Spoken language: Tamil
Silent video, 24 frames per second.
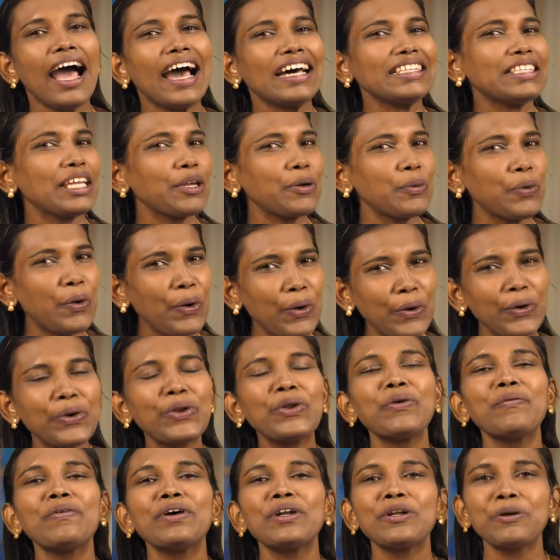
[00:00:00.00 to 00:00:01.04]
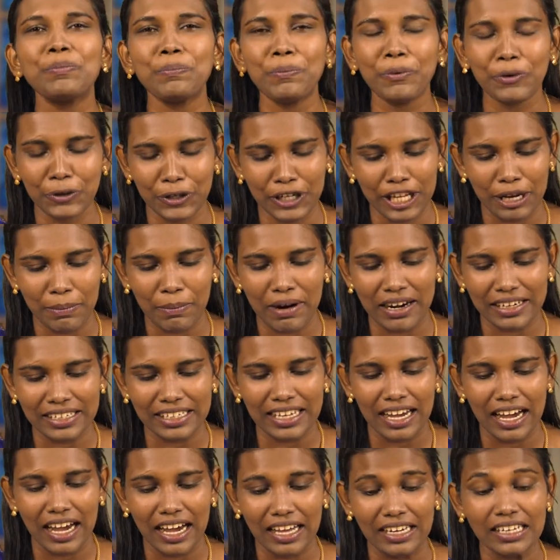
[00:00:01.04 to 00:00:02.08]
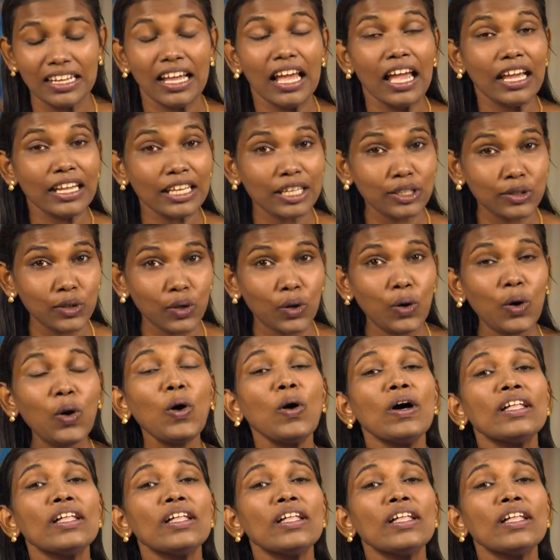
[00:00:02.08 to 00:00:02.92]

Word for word: அதை ஒருவனும் பூட்ட மாட்டான் இதோ